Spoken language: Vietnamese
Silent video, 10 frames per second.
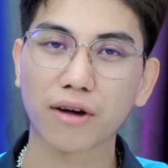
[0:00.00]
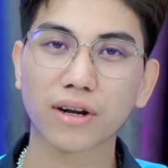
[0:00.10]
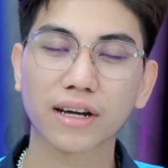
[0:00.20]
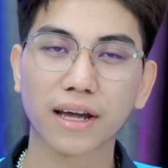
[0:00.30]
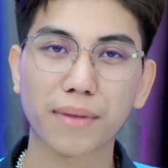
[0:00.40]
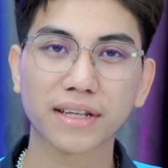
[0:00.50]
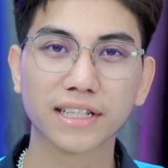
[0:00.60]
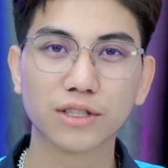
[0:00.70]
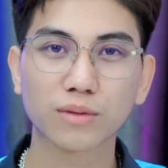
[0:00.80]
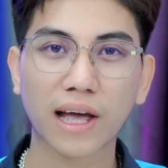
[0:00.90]
bảo là cái máy
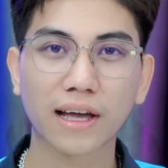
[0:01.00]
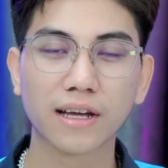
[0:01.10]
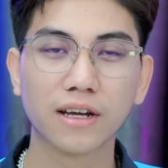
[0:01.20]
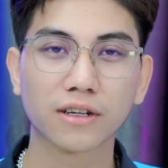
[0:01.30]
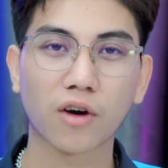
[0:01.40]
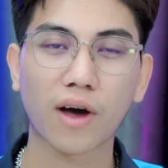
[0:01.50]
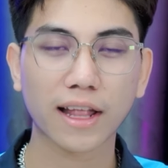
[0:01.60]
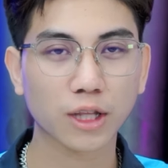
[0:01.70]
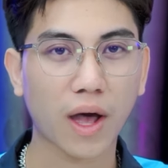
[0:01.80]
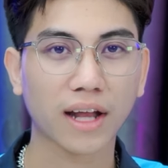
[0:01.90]
tính chúng ta nó
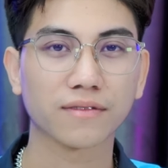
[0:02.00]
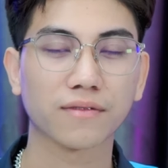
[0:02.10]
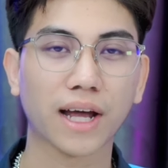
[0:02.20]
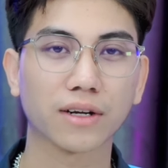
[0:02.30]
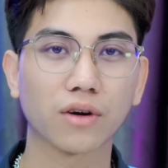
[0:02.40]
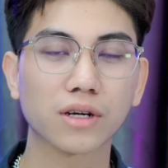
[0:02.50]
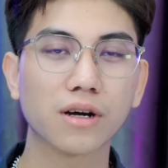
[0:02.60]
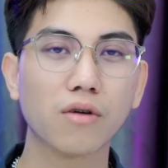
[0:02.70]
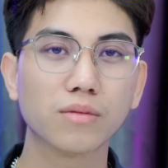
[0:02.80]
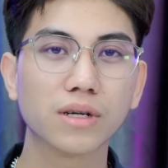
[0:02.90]
an toàn và nó
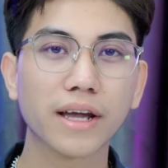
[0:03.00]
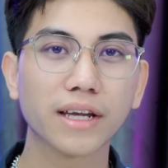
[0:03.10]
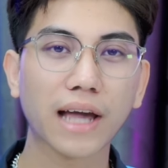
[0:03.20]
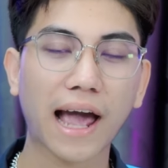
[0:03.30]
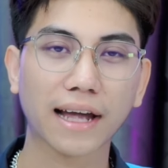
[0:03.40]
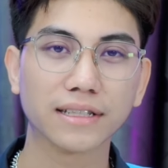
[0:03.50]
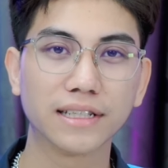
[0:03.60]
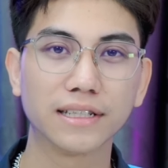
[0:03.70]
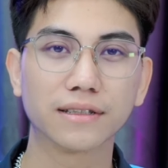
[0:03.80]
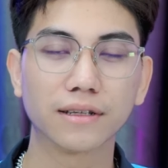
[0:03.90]
không gây hại
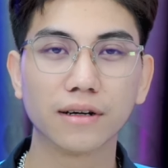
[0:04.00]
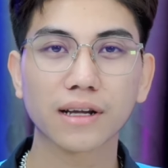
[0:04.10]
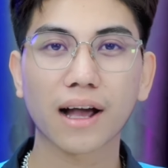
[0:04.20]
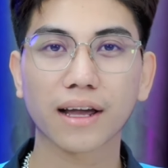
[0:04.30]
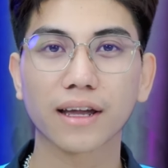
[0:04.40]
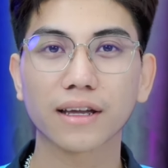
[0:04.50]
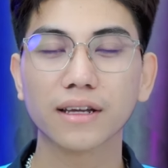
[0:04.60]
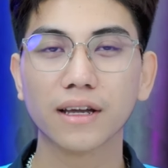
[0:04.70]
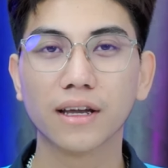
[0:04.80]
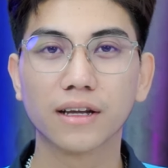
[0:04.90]
gì tới các
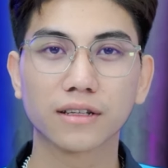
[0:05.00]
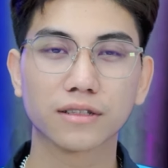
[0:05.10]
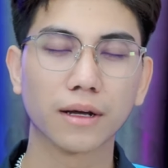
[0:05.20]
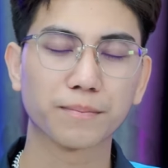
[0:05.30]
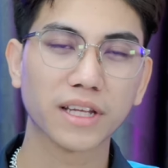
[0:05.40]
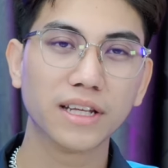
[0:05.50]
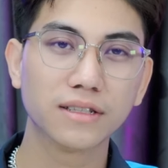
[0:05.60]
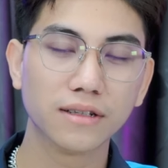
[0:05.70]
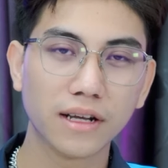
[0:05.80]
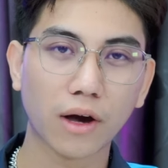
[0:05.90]
cái tập
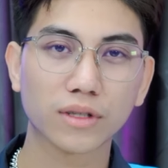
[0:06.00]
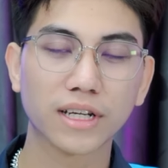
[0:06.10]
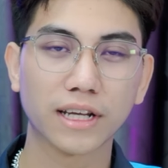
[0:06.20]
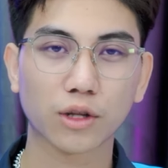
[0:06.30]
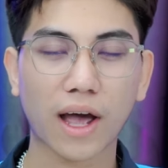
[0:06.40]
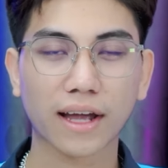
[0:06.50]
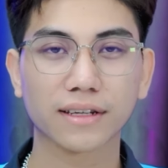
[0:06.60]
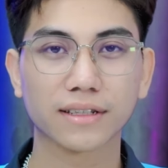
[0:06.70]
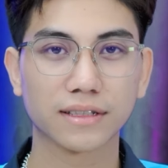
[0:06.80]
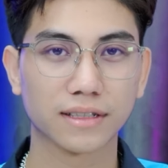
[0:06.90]
tin dữ liệu trên điện thoại.
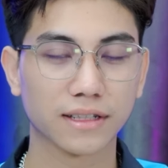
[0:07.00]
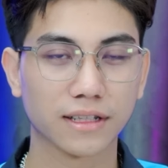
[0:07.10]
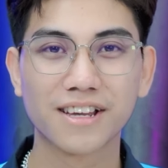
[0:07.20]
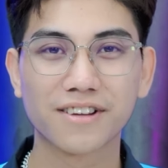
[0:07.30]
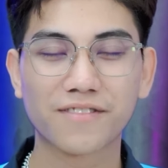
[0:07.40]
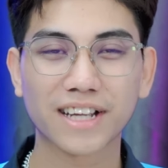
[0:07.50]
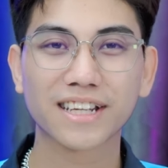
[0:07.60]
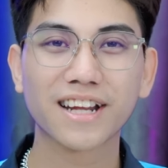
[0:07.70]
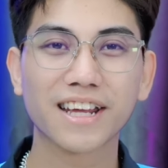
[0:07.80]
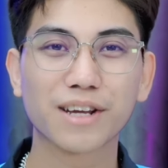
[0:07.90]
Và
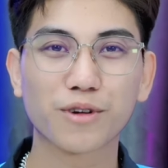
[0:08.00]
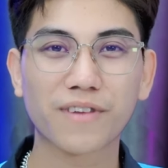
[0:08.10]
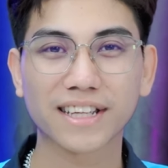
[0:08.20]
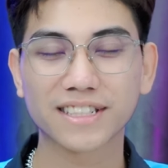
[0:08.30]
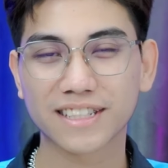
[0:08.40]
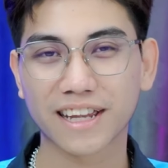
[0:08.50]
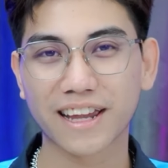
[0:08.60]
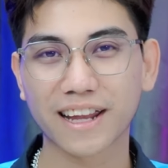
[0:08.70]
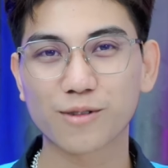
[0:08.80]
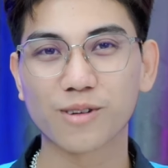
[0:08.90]
trên đây là một vài chia sẻ
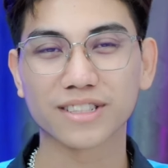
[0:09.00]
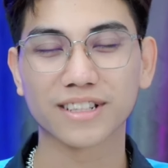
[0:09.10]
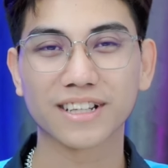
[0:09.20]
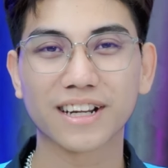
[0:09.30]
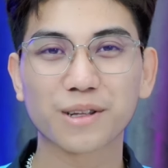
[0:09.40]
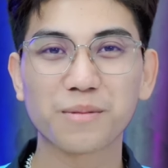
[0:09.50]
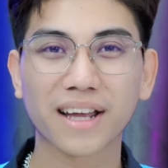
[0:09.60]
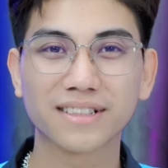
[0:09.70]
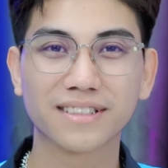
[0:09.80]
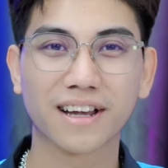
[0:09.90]
nhanh của sửa chữa laptop
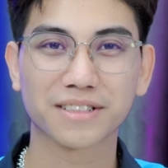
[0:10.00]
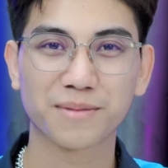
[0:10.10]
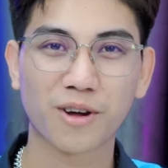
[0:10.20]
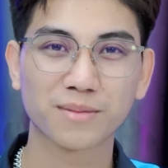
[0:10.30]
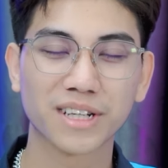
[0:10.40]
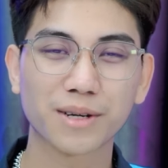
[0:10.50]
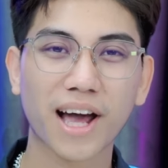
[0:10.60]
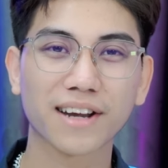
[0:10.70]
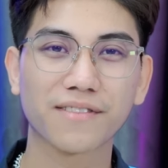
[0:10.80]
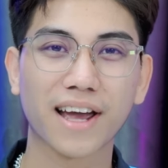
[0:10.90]
hai mươi bốn giờ chấm com tới các
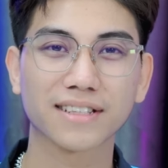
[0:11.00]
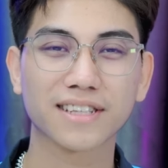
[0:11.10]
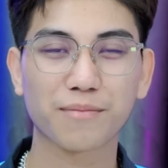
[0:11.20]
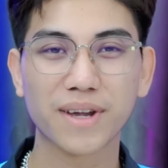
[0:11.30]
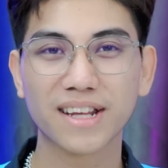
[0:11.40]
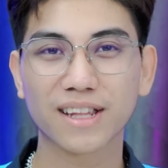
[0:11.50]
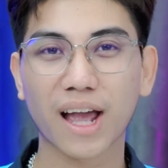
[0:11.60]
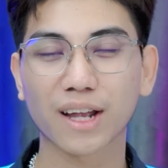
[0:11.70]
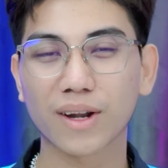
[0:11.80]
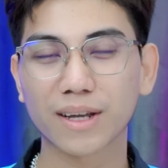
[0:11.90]
bạn về sạc pin điện
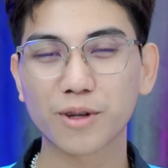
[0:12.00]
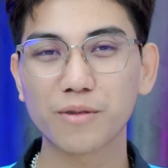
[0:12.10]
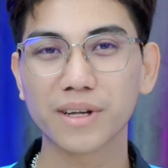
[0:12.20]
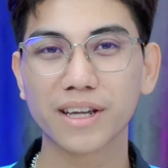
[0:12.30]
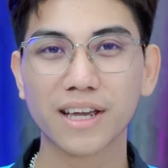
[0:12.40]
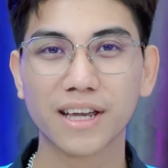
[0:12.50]
thoại qua laptop.